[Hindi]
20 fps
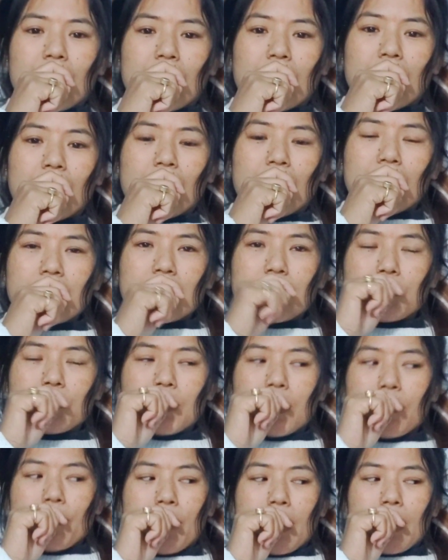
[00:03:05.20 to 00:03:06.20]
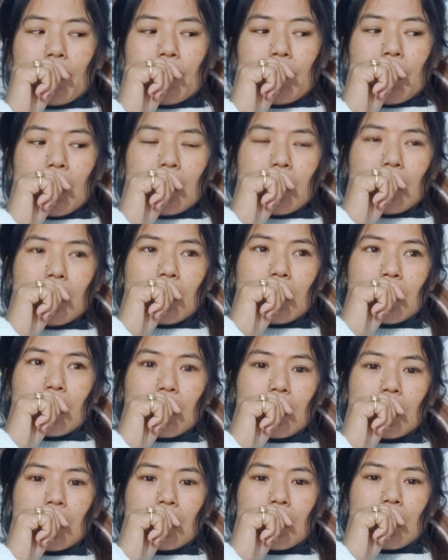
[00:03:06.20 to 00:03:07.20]
और सबसे मेन बात
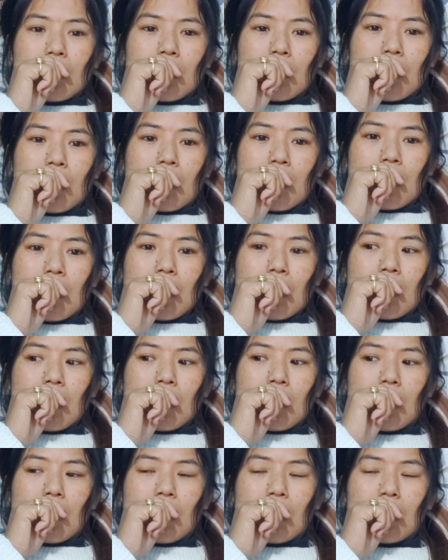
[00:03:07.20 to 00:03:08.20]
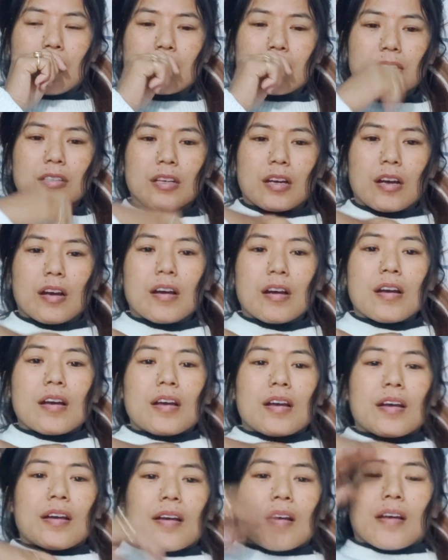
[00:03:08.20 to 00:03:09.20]

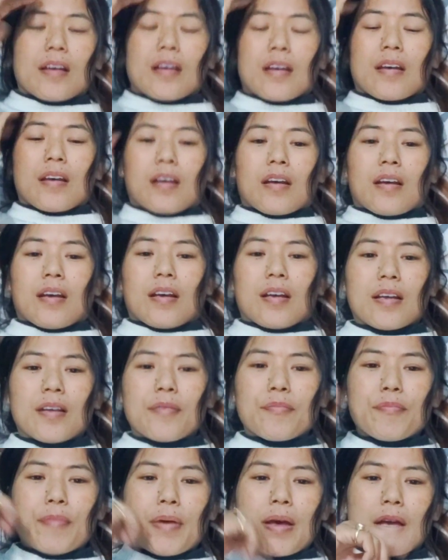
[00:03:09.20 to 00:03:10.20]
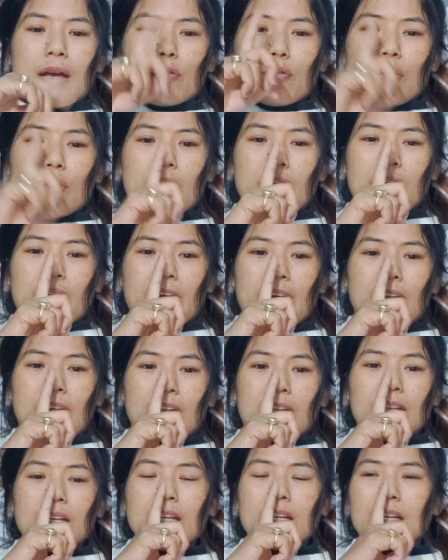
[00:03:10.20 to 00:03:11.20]
अच्छा मैं हूँ
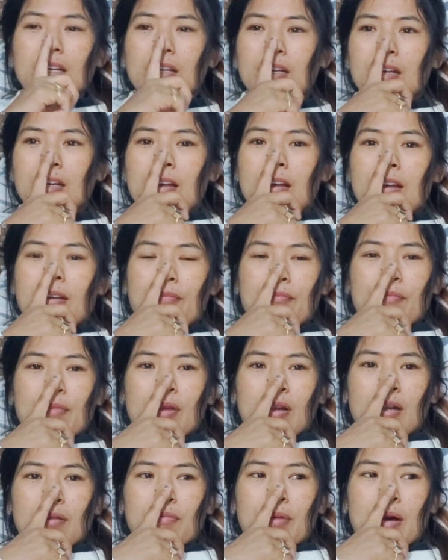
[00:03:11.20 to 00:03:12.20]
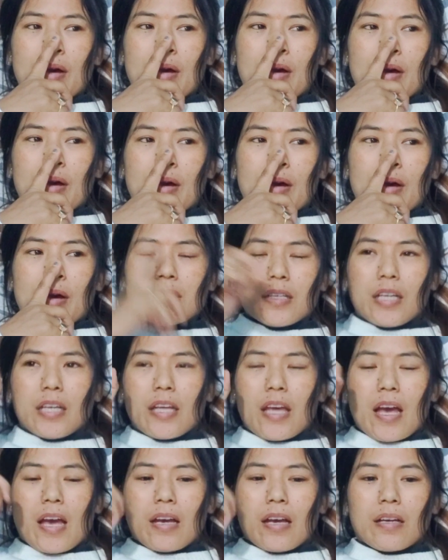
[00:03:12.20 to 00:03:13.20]
अकेली मेरा भाई
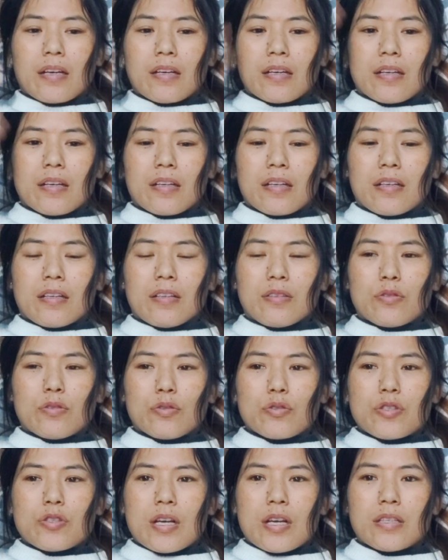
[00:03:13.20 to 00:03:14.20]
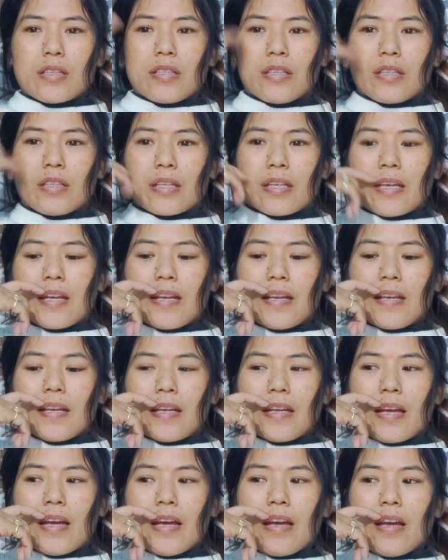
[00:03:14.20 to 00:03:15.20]
ले गया घर दो चार दिन
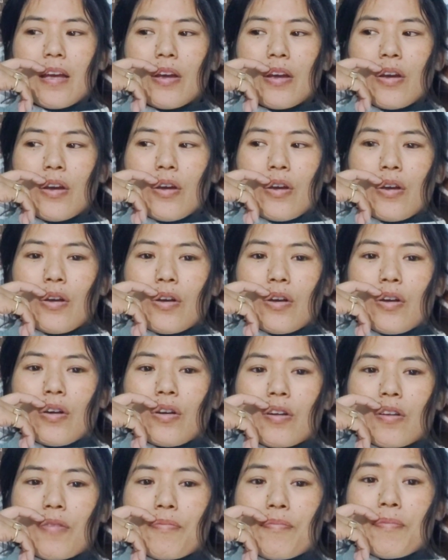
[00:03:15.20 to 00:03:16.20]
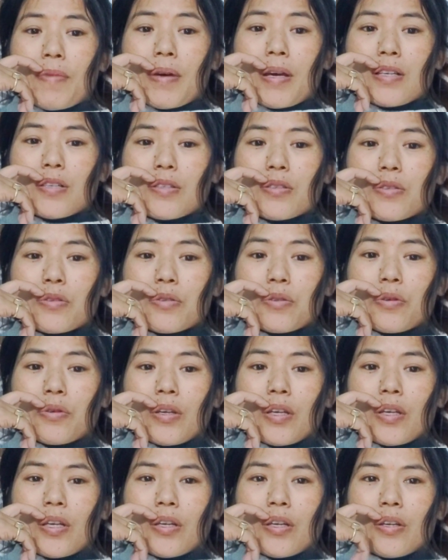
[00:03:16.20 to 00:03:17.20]
के लिए और मैं
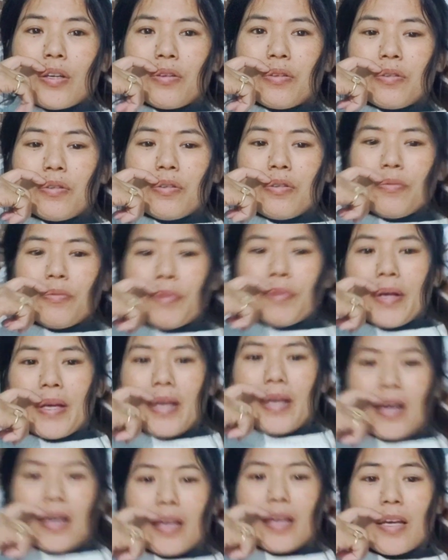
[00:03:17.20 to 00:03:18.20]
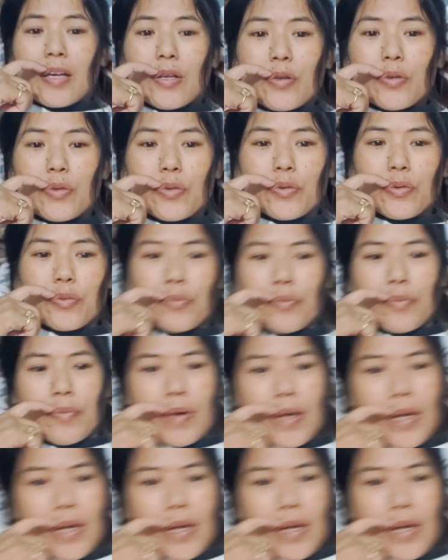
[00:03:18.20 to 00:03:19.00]
सोई हूँ भैया के रूम